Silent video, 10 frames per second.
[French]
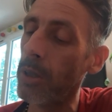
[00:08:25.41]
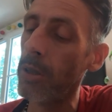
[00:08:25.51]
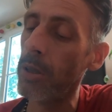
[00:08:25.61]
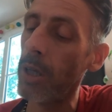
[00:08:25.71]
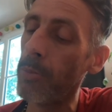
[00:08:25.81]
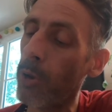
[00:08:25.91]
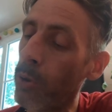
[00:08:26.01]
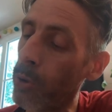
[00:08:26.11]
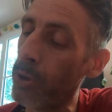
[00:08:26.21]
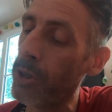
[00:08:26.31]
la mort
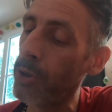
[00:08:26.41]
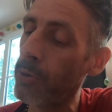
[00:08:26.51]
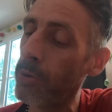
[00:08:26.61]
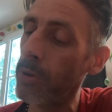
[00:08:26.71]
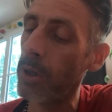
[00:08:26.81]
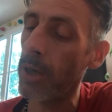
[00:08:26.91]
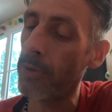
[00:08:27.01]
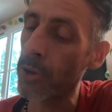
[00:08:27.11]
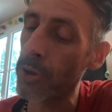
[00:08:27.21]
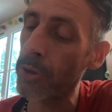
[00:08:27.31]
aux religions, la
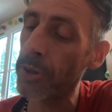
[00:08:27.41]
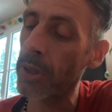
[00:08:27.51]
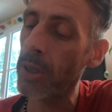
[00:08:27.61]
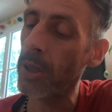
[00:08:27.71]
vengeance,